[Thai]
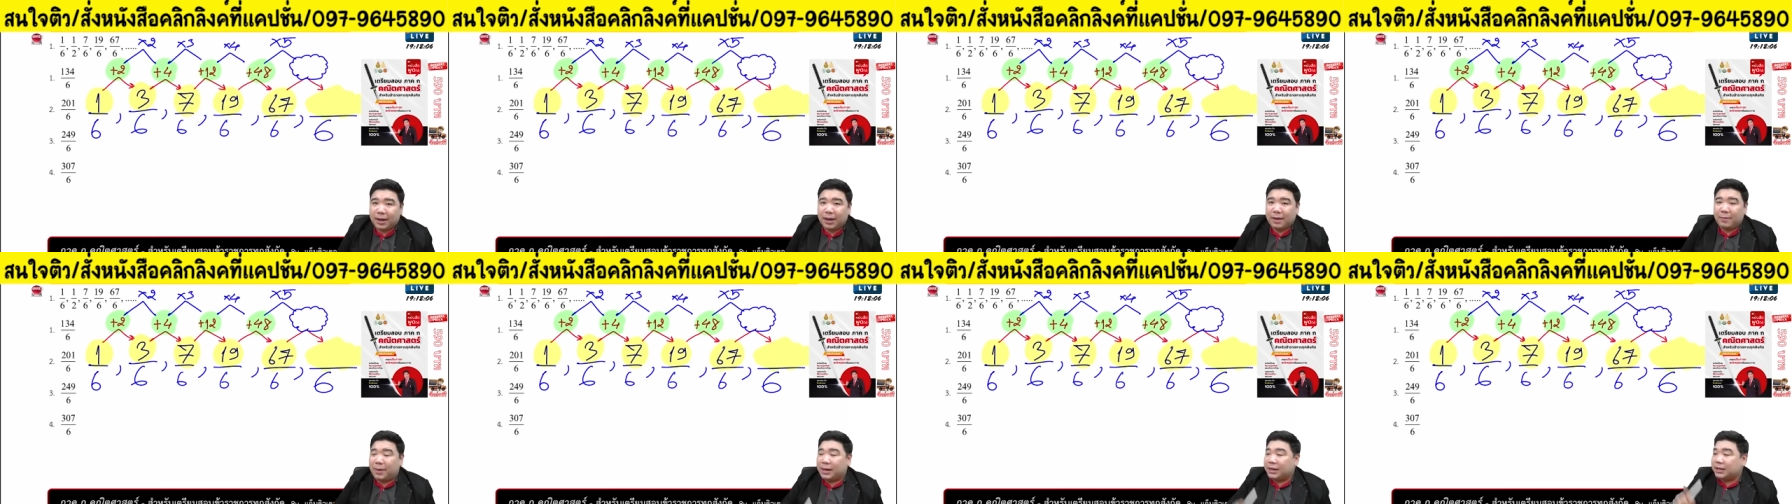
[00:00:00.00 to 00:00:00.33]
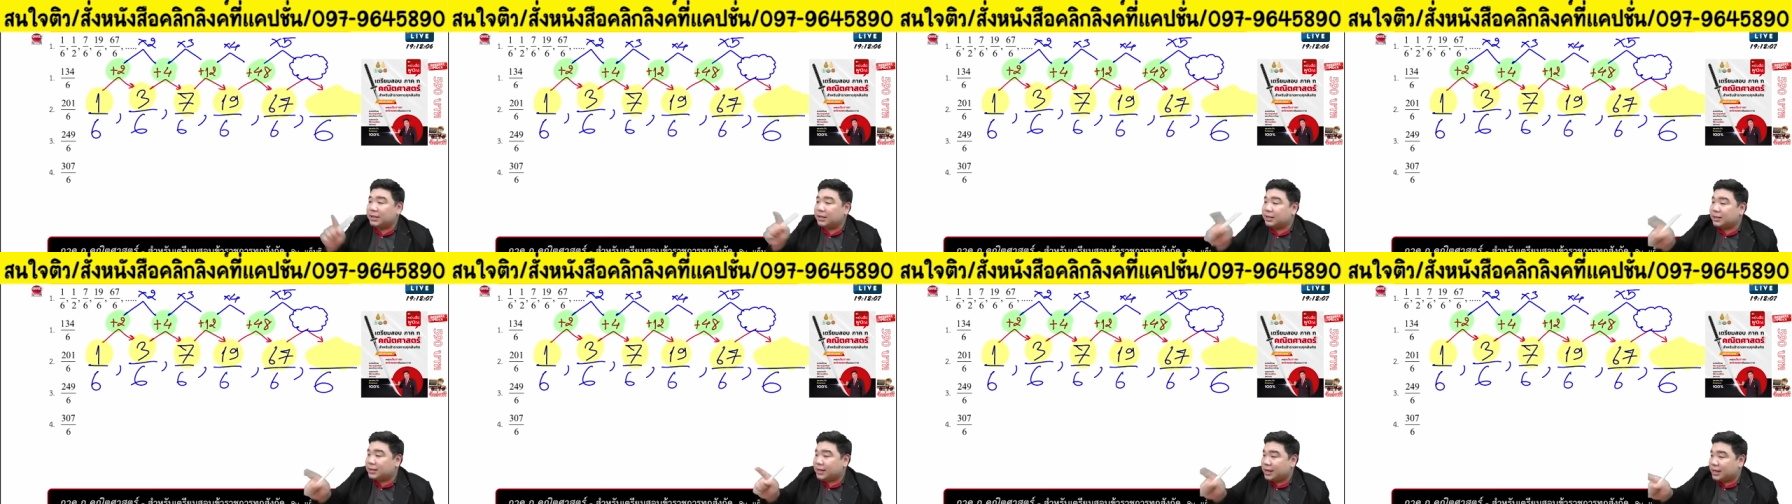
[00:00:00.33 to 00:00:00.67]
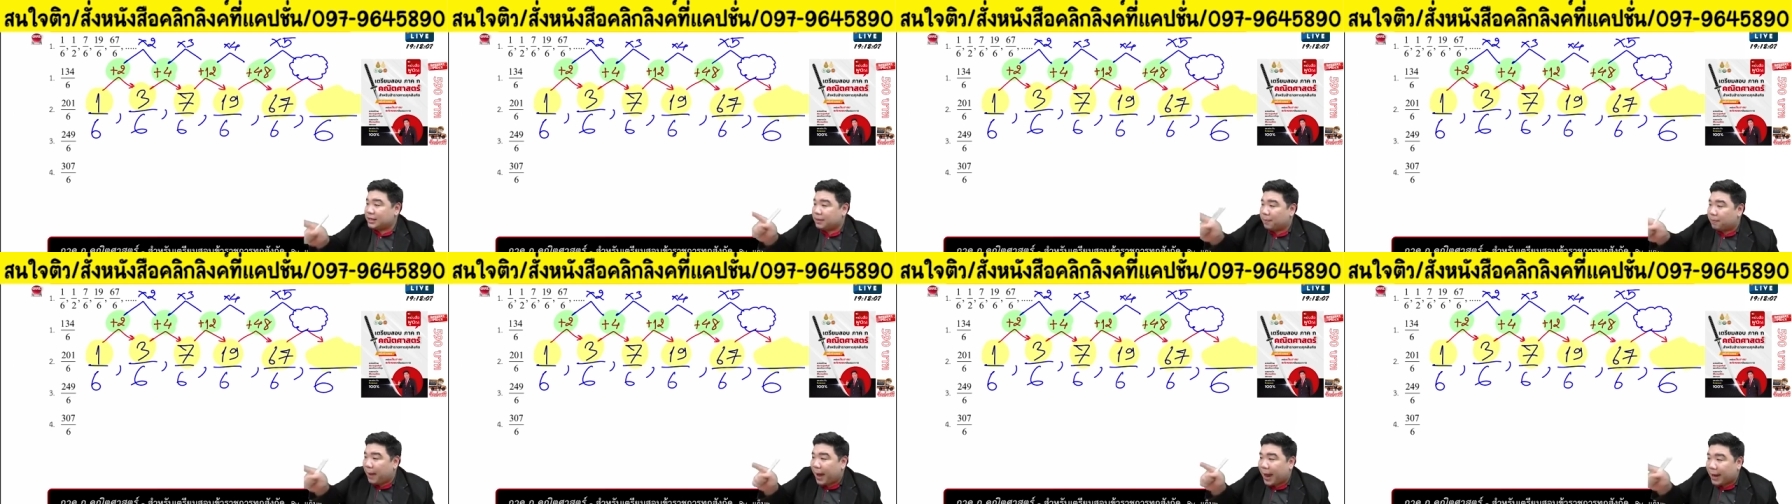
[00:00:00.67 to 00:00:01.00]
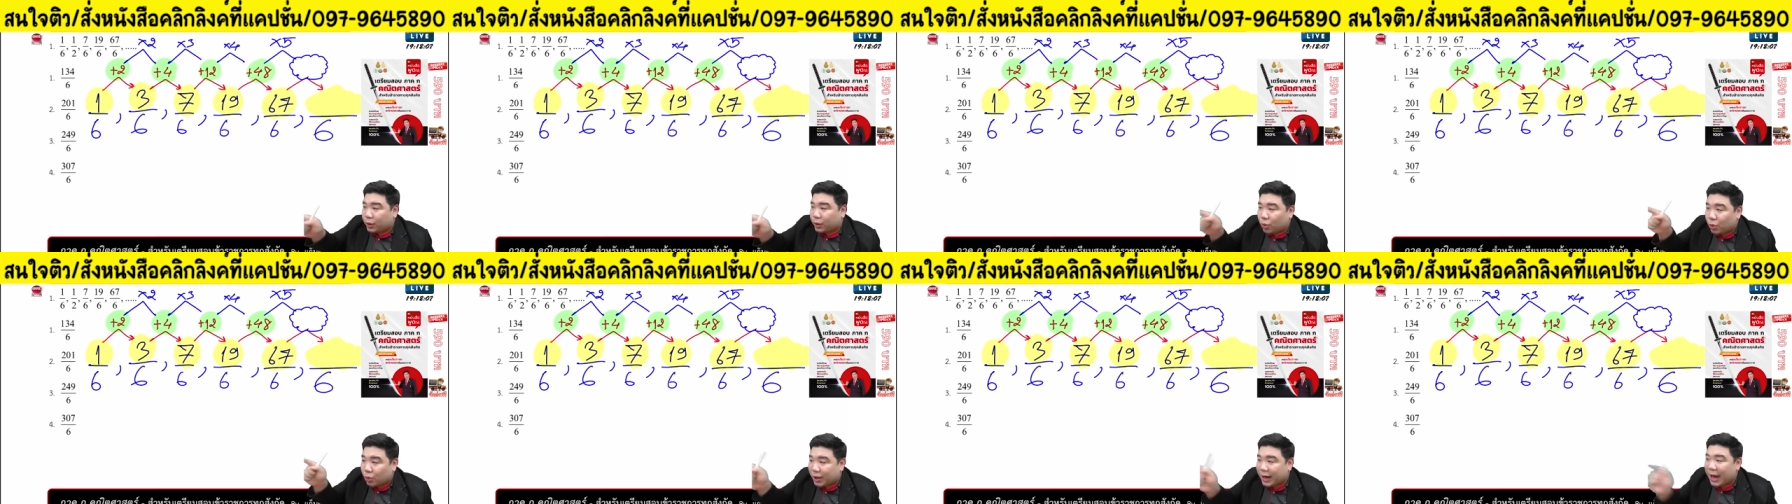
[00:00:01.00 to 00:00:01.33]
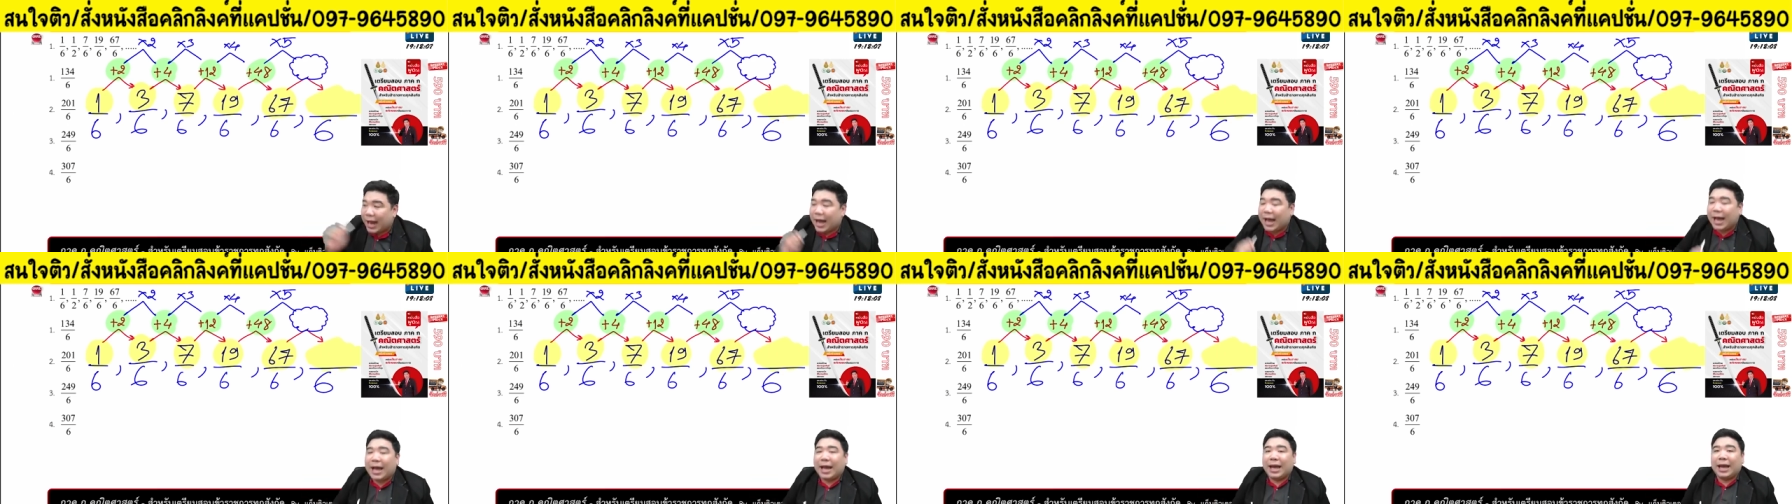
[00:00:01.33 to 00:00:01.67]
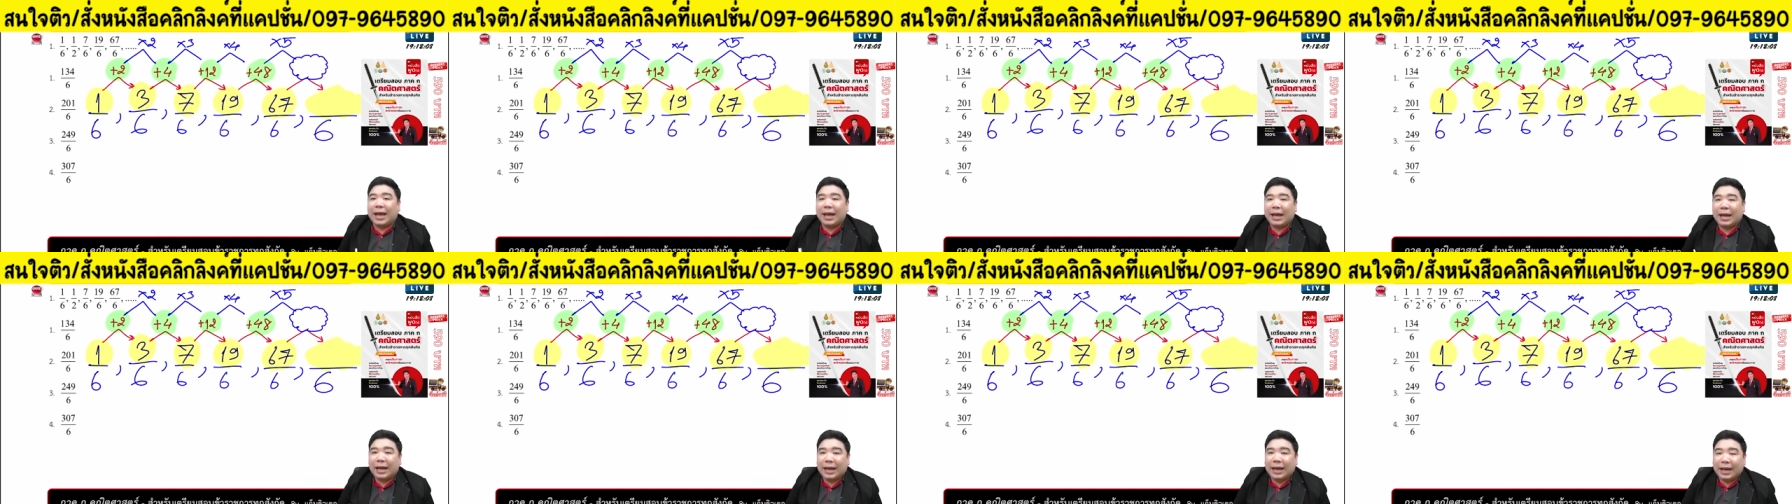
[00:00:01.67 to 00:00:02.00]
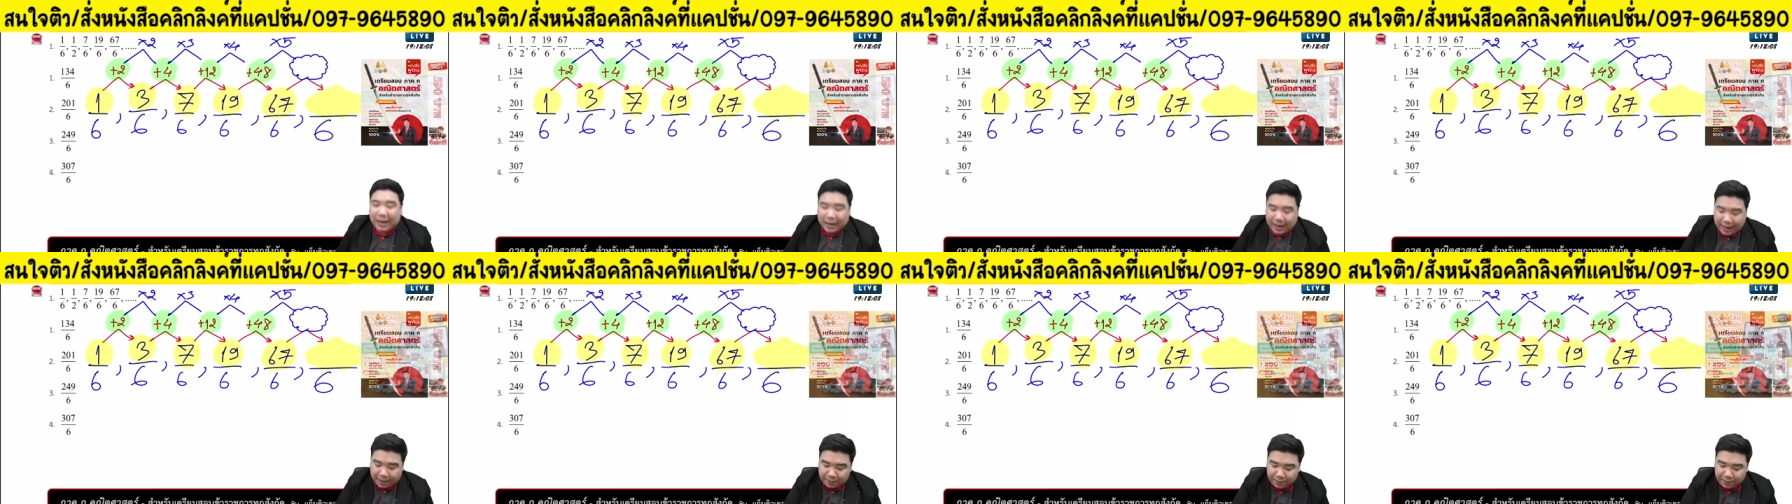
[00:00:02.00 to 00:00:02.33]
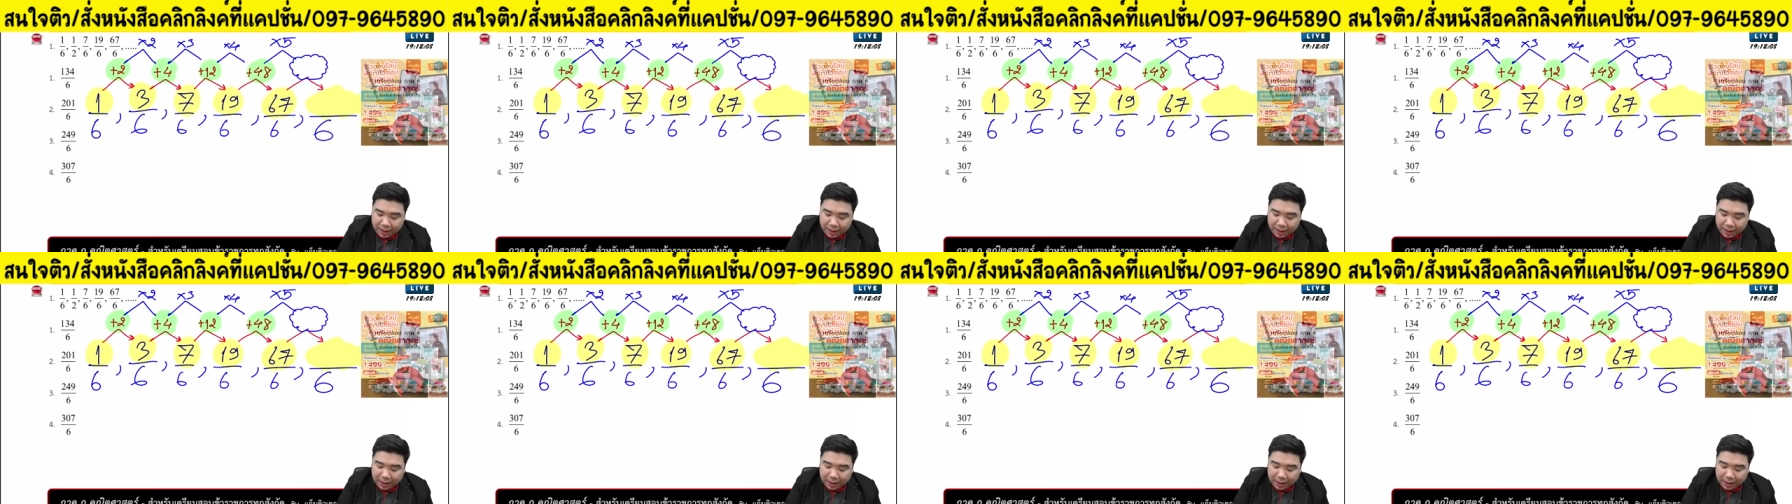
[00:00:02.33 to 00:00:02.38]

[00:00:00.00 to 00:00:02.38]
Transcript: มันคือ48คูณ5นะครับ